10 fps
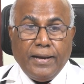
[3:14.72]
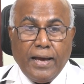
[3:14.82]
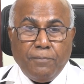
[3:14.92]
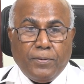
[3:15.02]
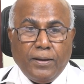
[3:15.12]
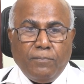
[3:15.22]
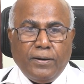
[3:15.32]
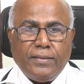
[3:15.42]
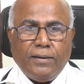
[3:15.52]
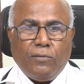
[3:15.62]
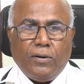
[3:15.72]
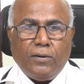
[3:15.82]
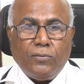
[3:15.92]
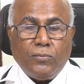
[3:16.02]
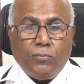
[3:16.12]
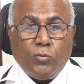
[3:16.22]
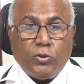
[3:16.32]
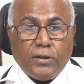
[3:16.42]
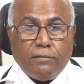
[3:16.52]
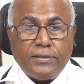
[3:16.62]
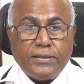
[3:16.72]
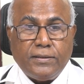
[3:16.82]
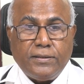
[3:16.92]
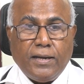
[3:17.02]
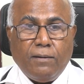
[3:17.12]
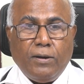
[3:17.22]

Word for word: నాప్కిన్ పెడితే వాడు మూత్ర విసర్జన